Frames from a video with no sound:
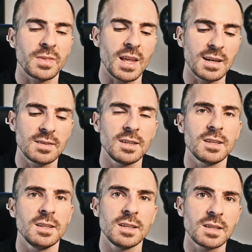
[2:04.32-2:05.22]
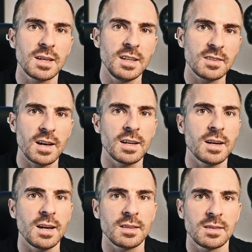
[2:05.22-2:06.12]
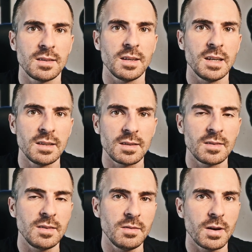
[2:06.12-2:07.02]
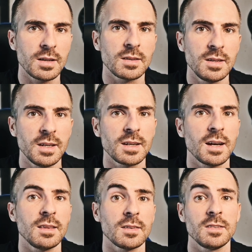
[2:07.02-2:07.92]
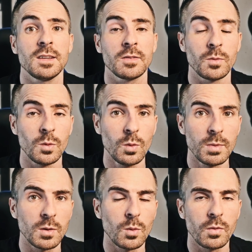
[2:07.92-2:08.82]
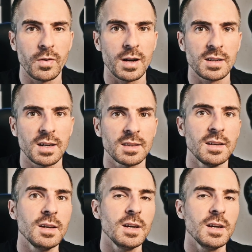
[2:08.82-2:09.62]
dass ich in den Trainingseinheiten intensiver trainieren kann, dass ich das Volumen hochfahren kann